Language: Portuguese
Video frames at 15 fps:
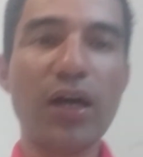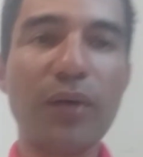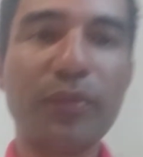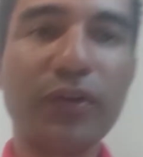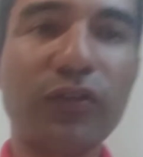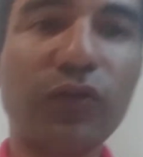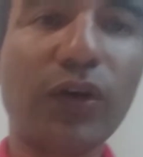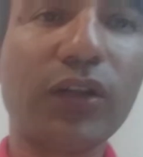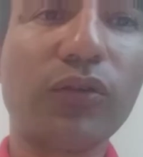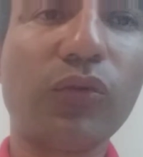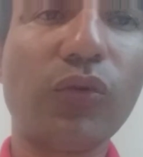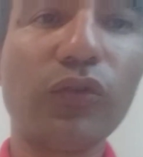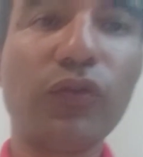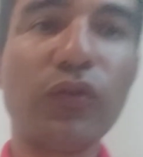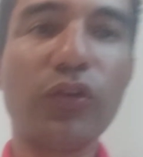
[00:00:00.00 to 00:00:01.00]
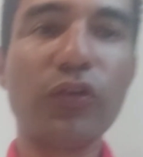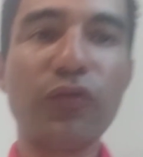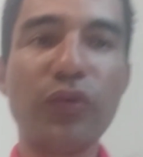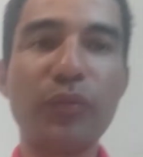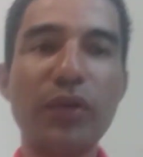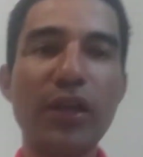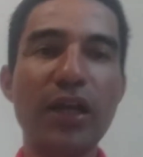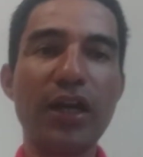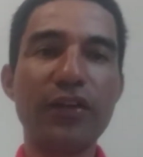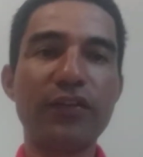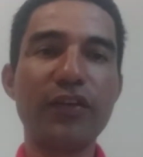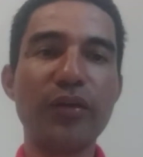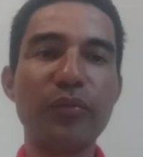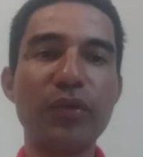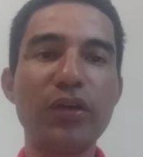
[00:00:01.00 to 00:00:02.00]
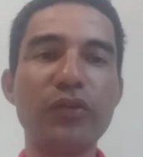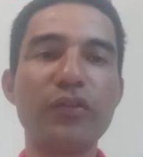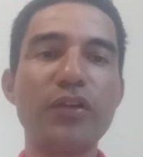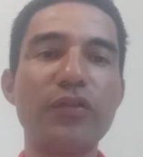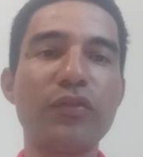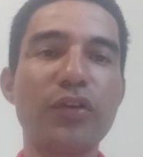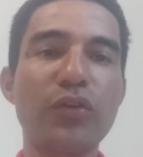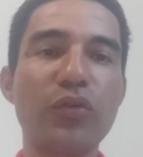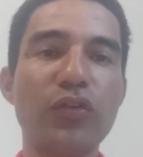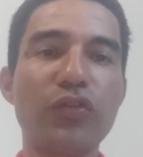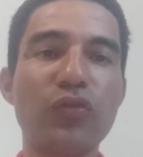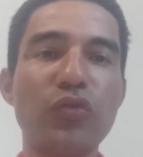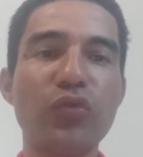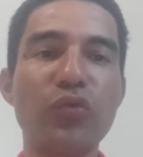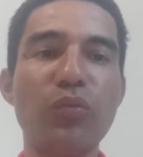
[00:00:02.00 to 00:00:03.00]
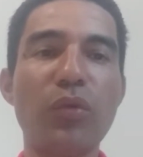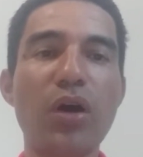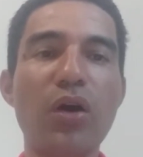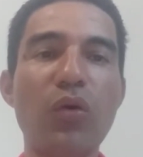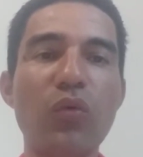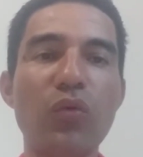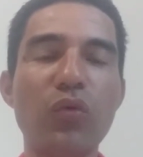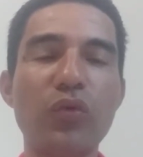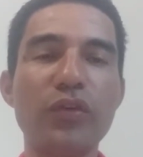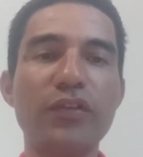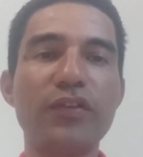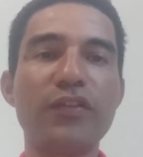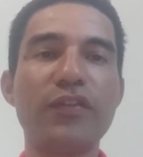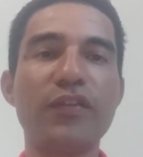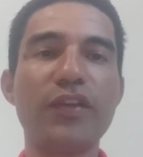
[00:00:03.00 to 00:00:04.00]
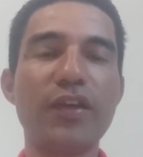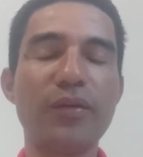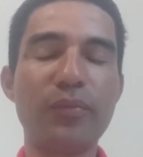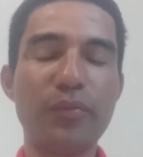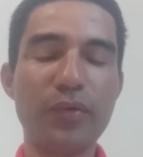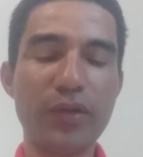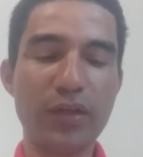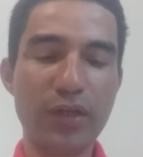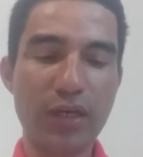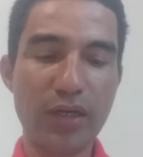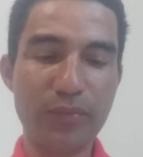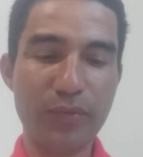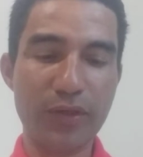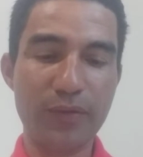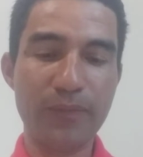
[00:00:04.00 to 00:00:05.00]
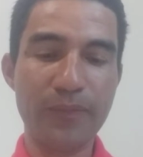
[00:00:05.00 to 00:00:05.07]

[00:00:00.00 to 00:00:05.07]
abençoar todos os nossos familiares e amigos, livrando nós todo mal, hoje e sempre. Amém.